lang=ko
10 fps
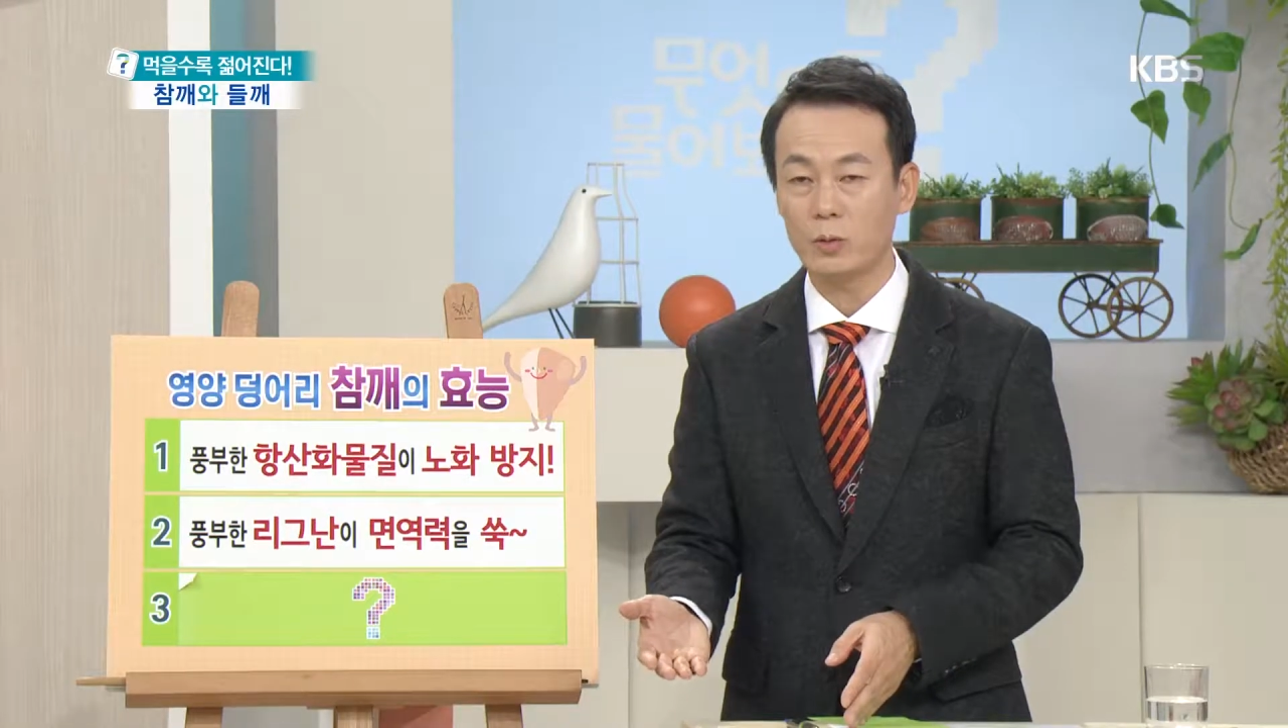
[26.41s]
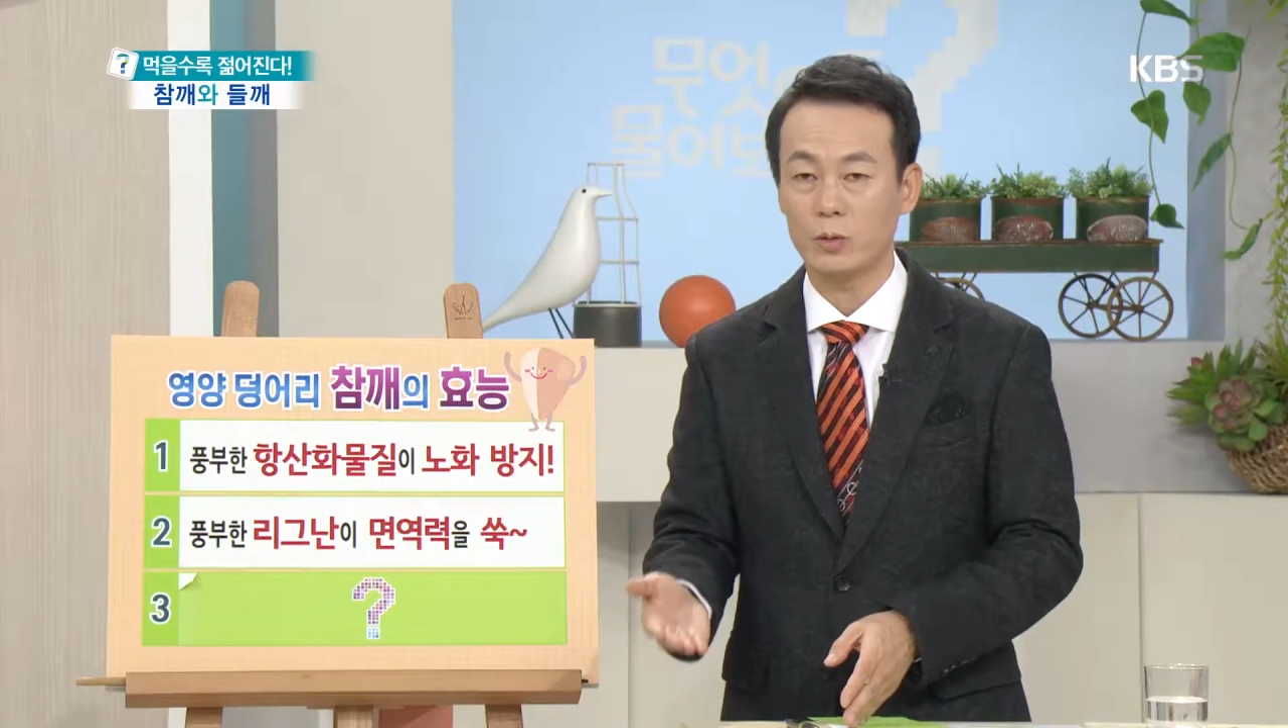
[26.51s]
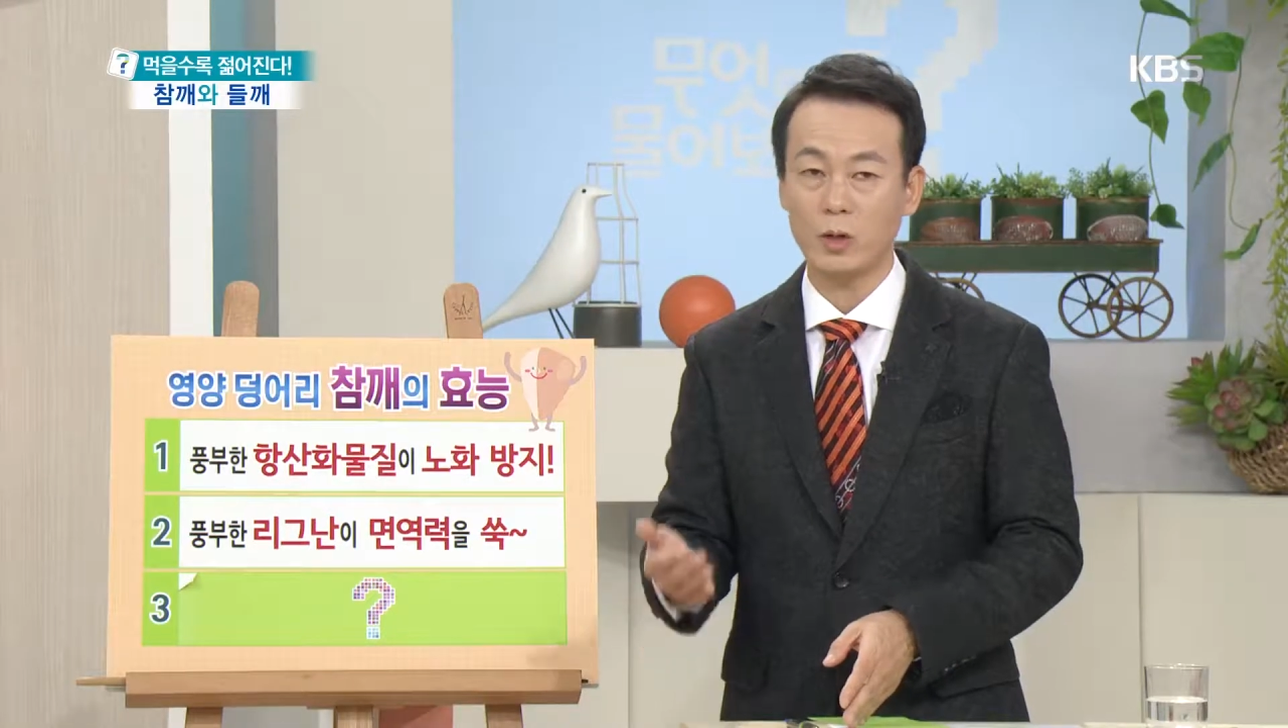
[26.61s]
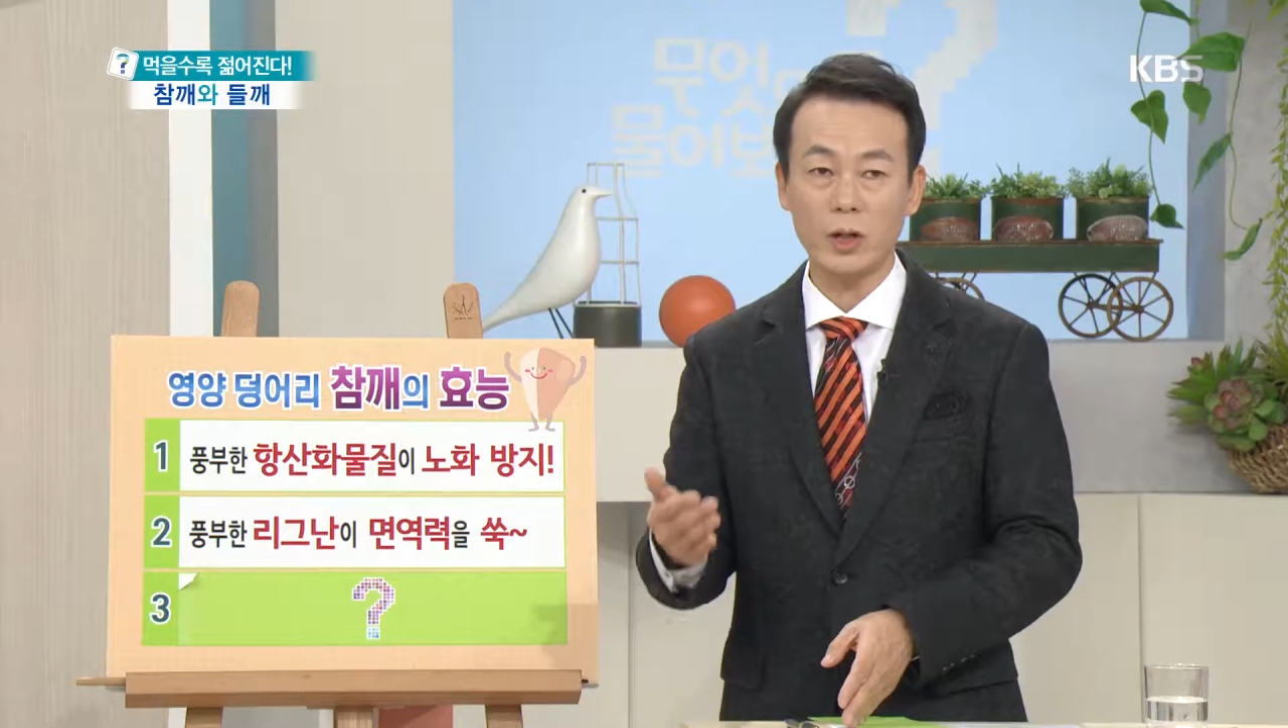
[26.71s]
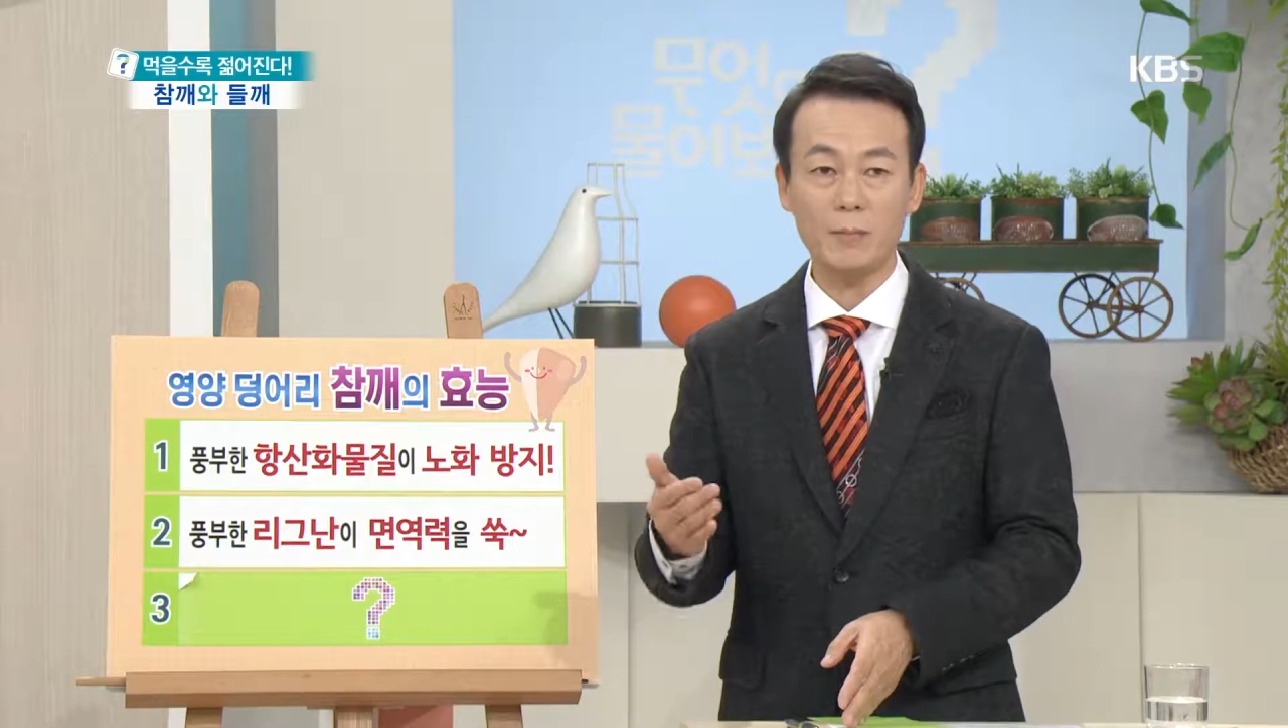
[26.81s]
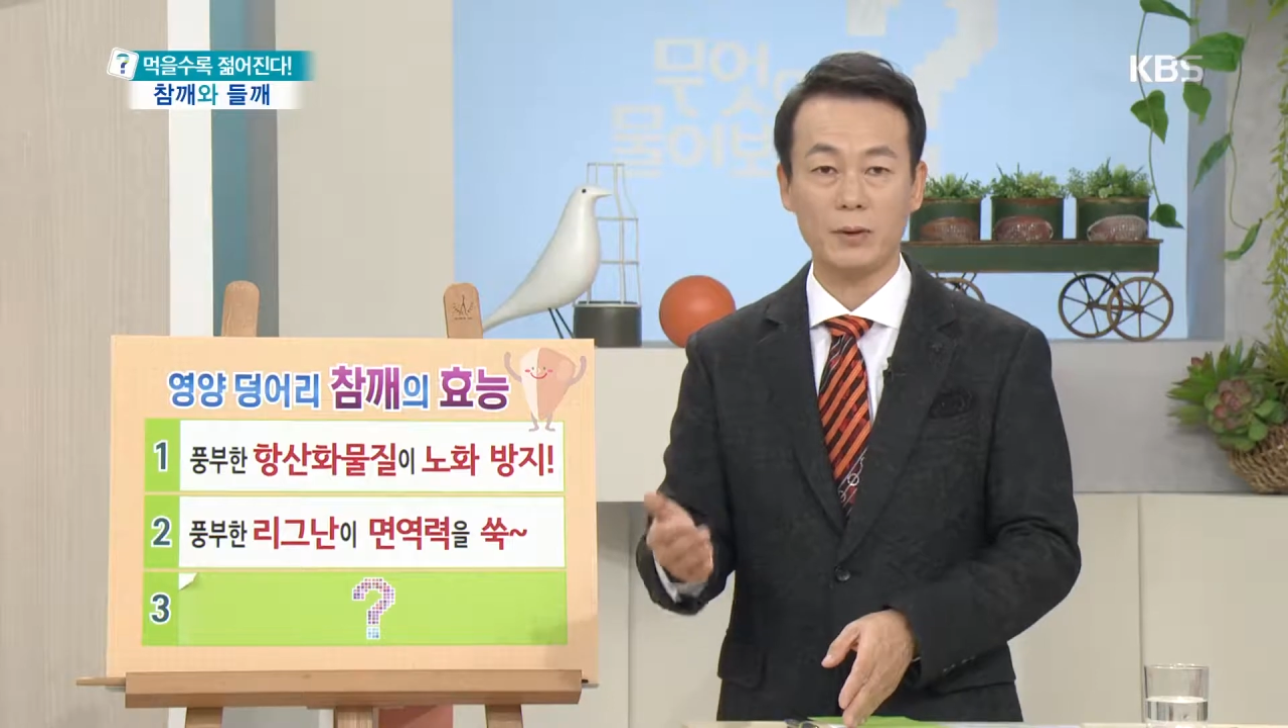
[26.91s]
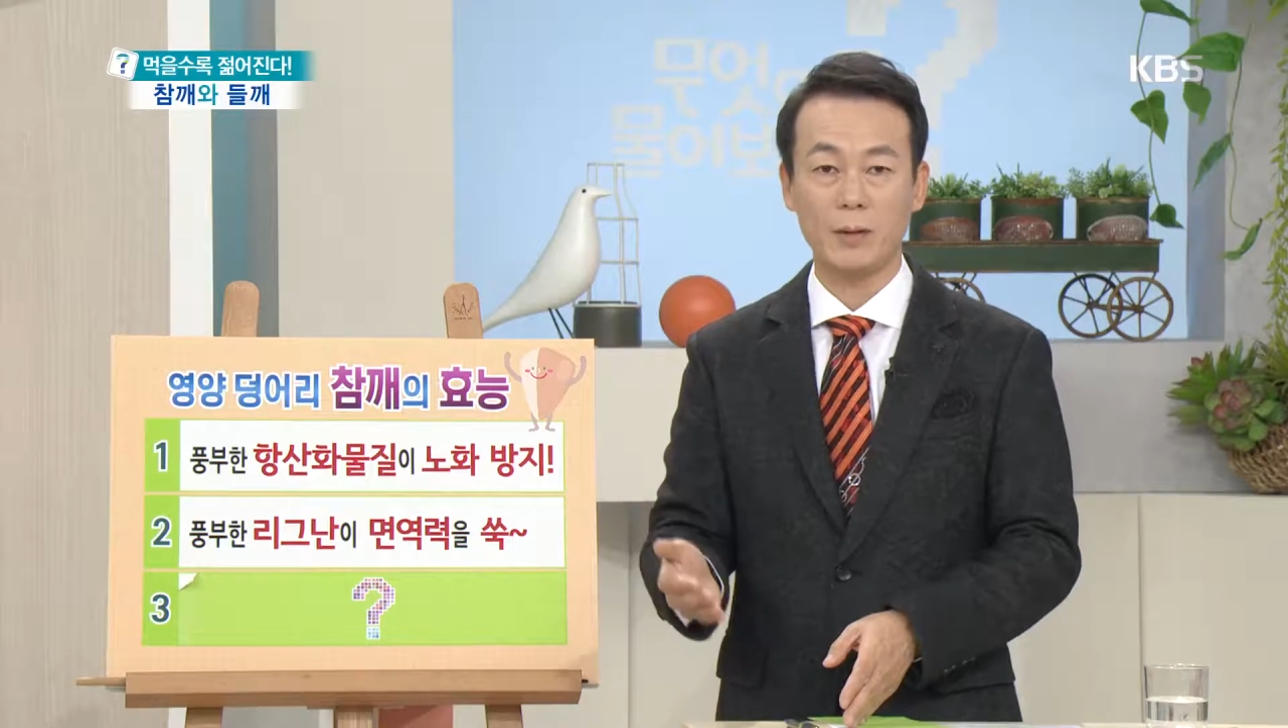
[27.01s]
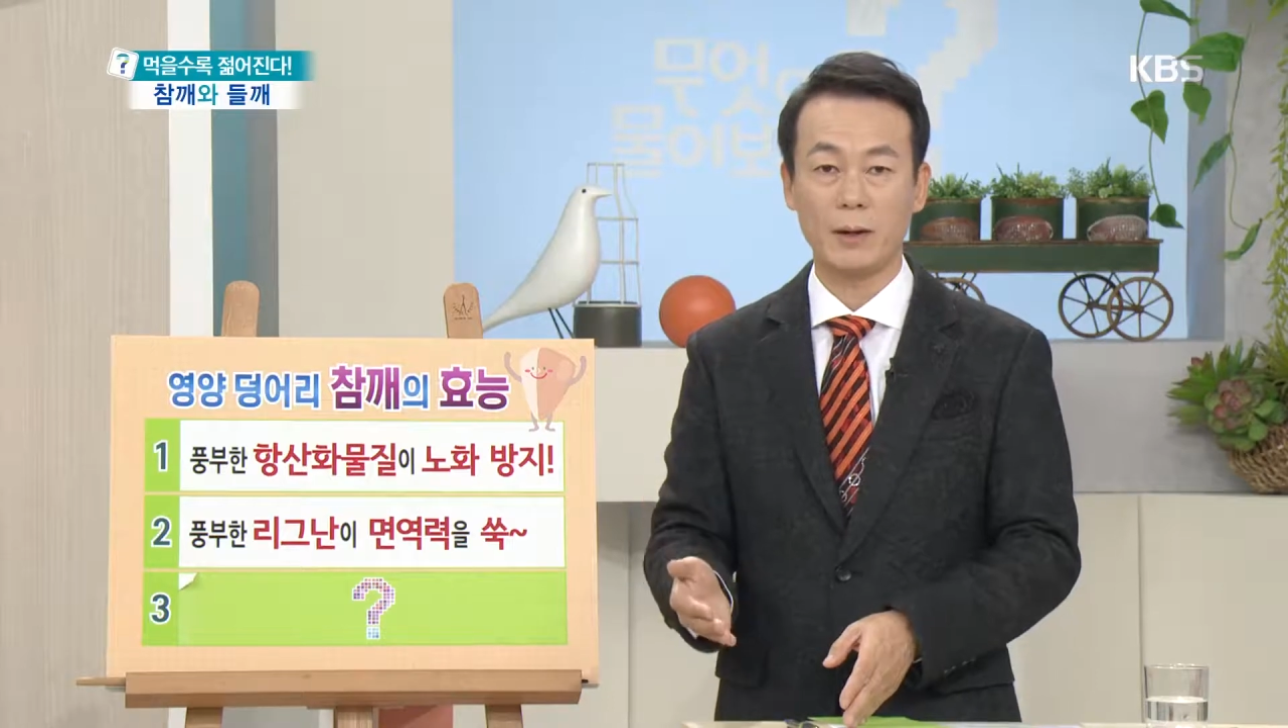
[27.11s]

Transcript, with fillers: 또 성인병